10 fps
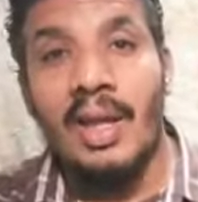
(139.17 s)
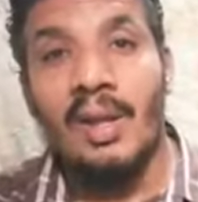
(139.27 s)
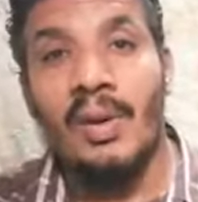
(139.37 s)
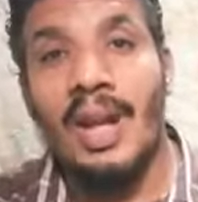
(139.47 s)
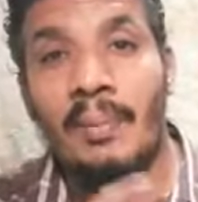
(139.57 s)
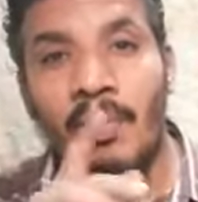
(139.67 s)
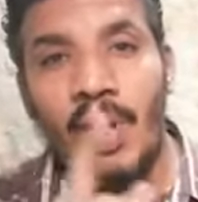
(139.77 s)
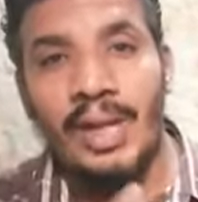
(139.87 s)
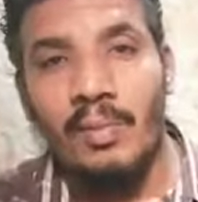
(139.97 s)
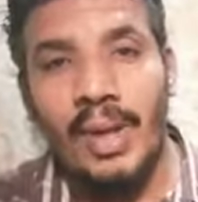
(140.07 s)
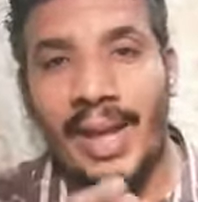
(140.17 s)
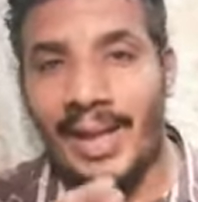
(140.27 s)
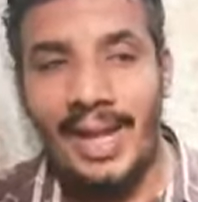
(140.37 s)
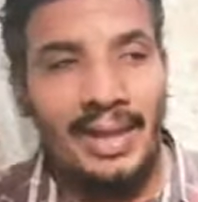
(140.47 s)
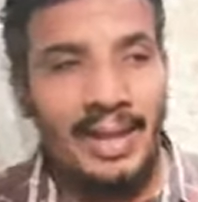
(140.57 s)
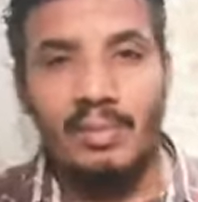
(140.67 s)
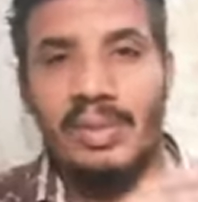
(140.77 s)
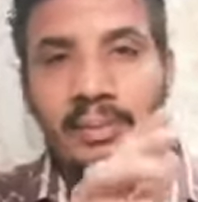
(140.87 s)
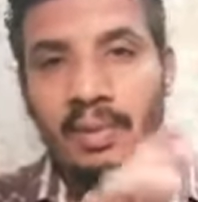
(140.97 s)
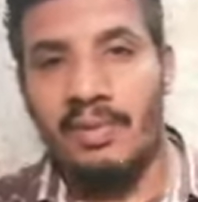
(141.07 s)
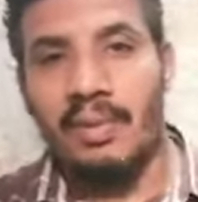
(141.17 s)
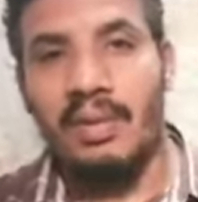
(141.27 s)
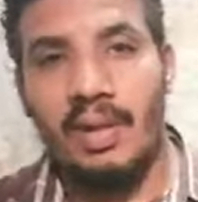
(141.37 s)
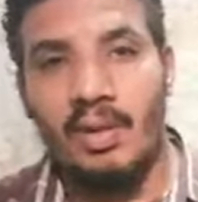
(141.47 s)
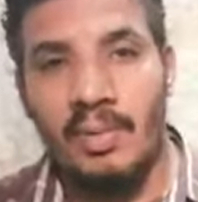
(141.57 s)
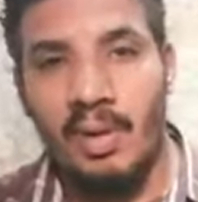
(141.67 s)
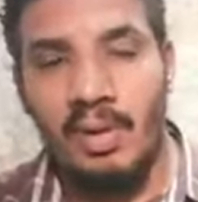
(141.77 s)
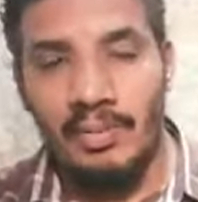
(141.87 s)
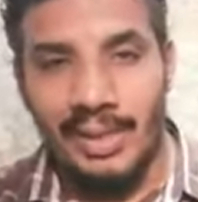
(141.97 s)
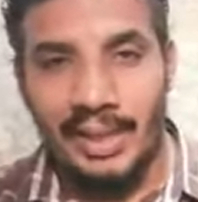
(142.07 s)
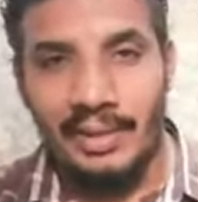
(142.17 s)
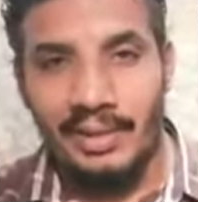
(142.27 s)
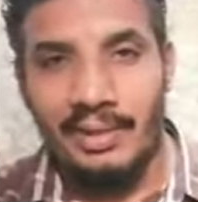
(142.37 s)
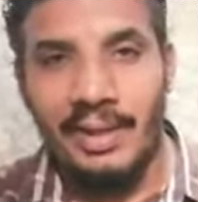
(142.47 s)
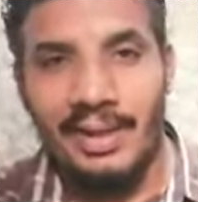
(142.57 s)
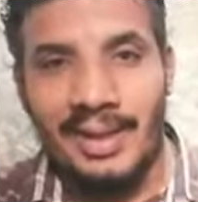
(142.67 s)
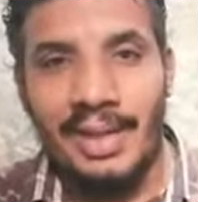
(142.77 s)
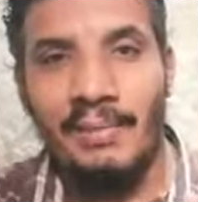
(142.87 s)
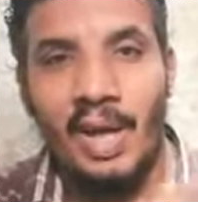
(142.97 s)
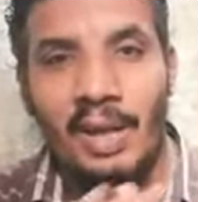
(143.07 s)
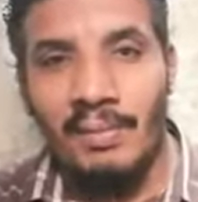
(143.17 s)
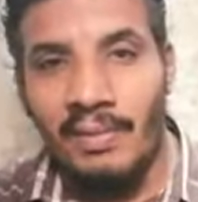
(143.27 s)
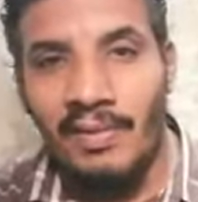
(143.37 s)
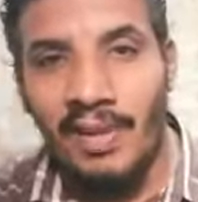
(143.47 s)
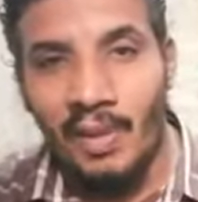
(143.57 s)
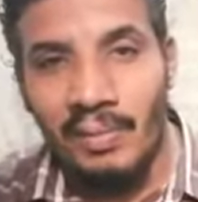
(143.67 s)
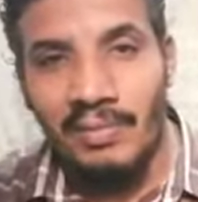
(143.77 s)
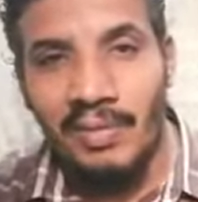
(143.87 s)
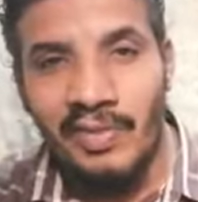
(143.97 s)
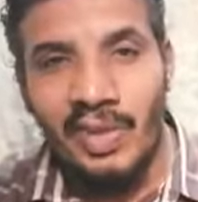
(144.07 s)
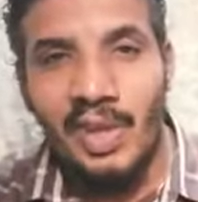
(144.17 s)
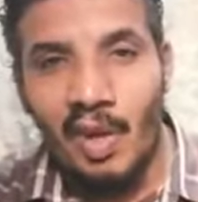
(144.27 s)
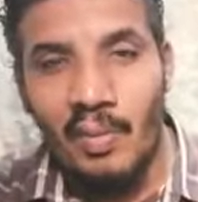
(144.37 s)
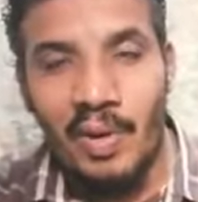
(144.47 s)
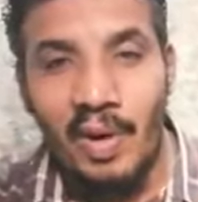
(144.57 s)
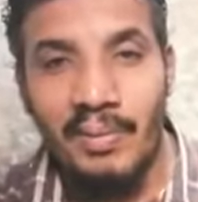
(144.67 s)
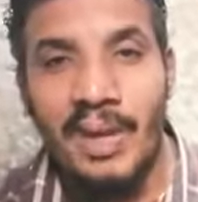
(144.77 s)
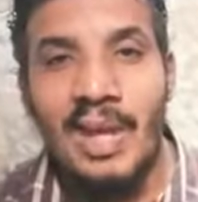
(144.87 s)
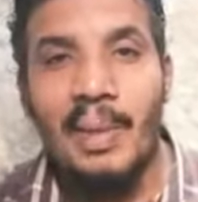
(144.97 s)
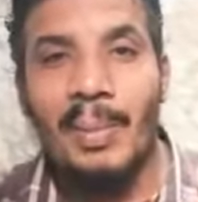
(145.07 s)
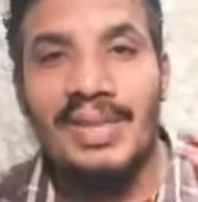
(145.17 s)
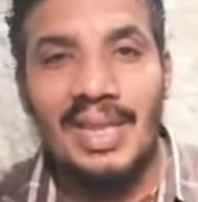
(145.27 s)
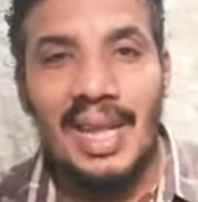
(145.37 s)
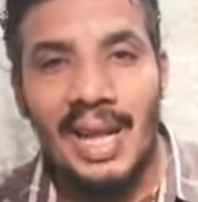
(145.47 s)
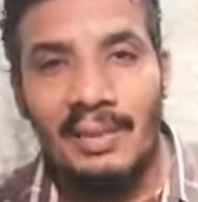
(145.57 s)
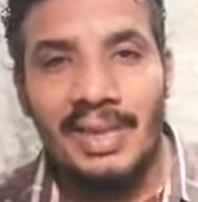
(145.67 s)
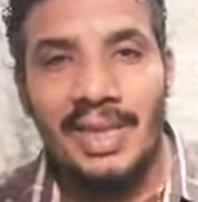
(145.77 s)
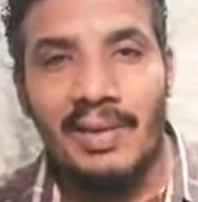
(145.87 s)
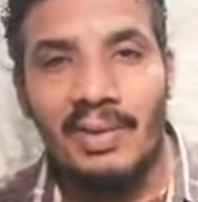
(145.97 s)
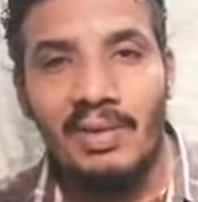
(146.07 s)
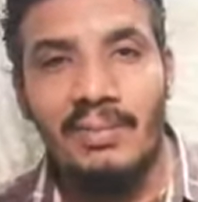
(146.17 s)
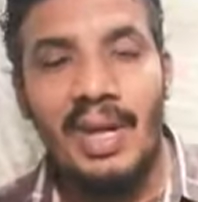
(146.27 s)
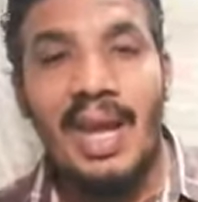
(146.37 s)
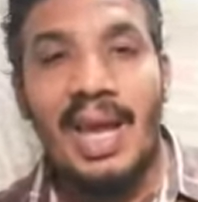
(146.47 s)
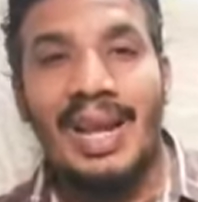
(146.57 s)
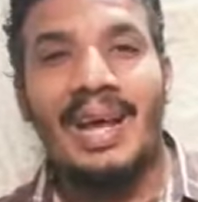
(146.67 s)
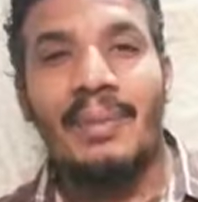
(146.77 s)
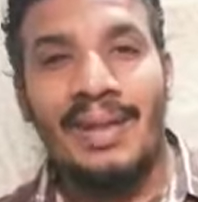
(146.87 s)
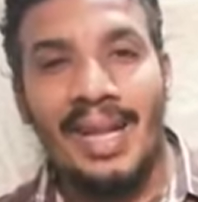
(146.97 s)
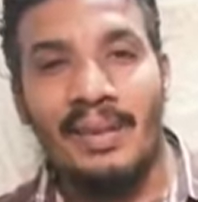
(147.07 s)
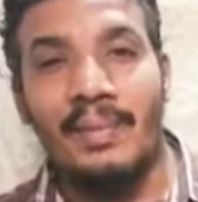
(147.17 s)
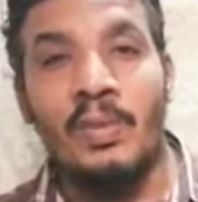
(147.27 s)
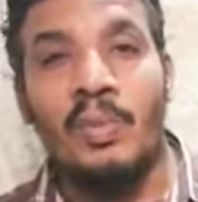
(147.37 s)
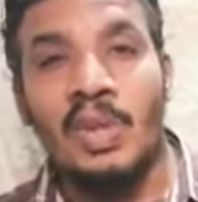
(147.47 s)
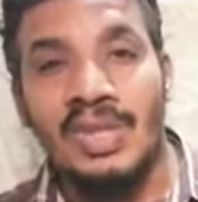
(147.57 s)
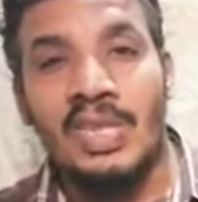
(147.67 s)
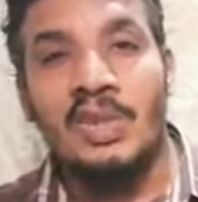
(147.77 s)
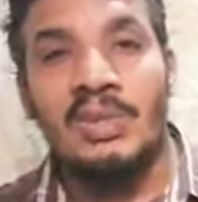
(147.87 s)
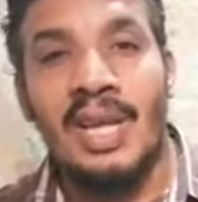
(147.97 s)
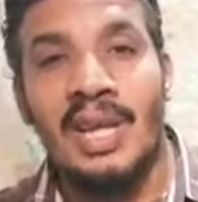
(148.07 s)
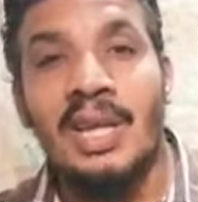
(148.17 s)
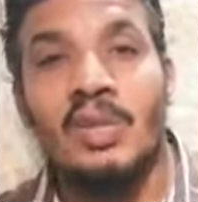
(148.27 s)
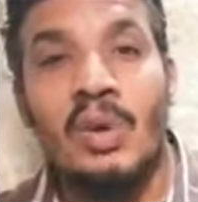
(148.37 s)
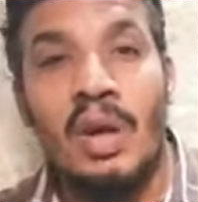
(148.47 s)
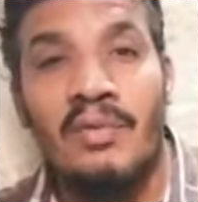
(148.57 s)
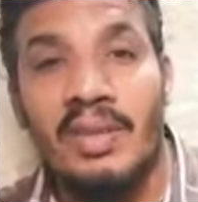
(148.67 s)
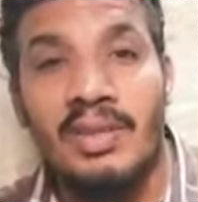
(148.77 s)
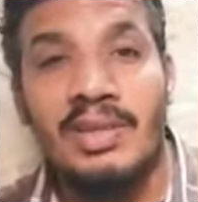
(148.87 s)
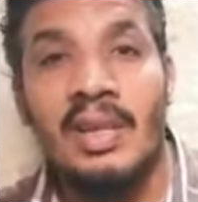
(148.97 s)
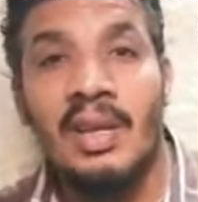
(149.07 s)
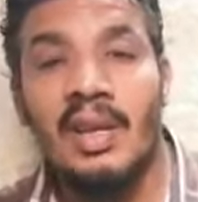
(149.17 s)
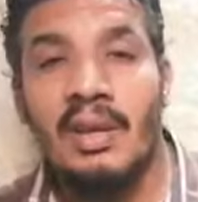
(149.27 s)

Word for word: اللي هو يلعب بمهاجم واحد ايا كان مسمى فيرنر او ابراهام يعني ايا كان واحد مين فيهم فيرنر او ابراهام بس اللي هيلعب تسعه فيهم هيلعب تحت منه بوليزيتش وزياش وهافرتس